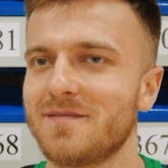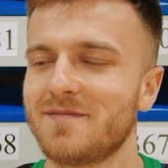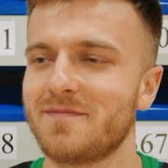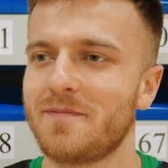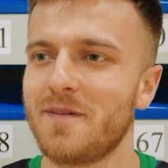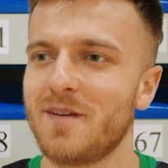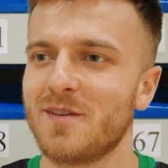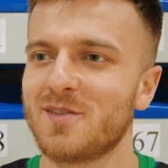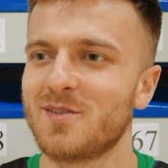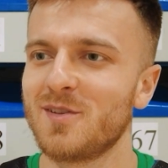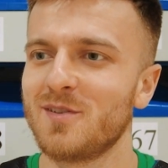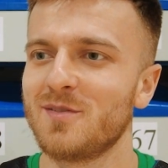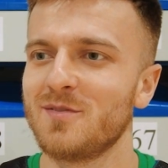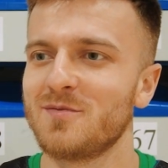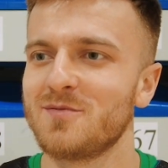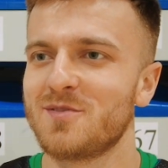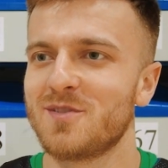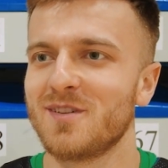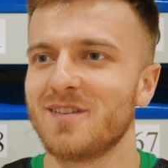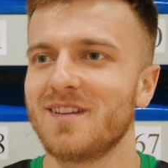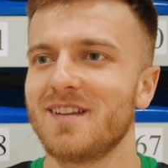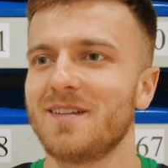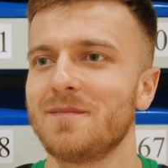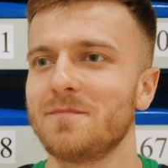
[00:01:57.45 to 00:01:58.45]
W pierwszej
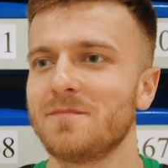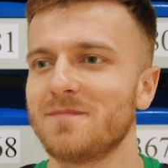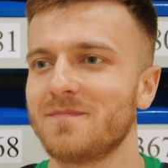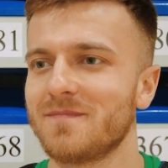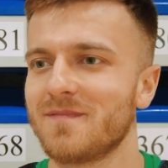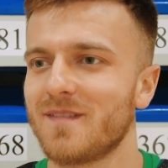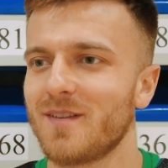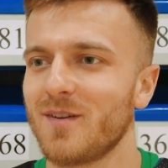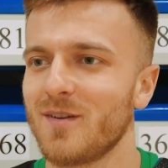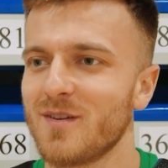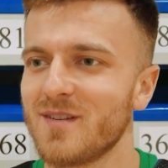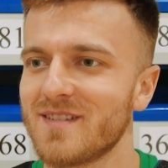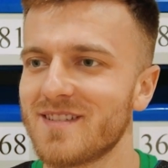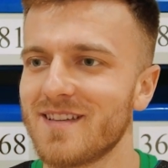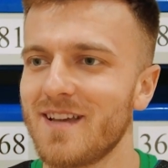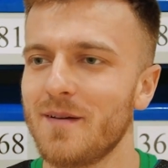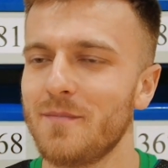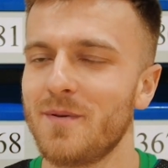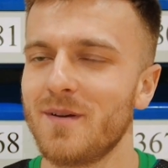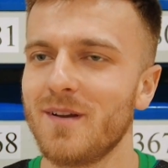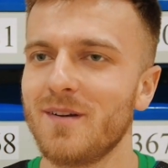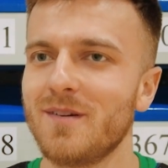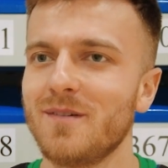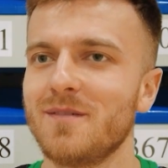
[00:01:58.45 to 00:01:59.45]
rundzie nam trochę
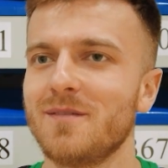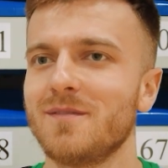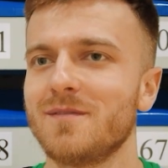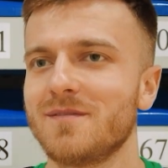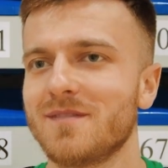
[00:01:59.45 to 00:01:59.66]
zabrał,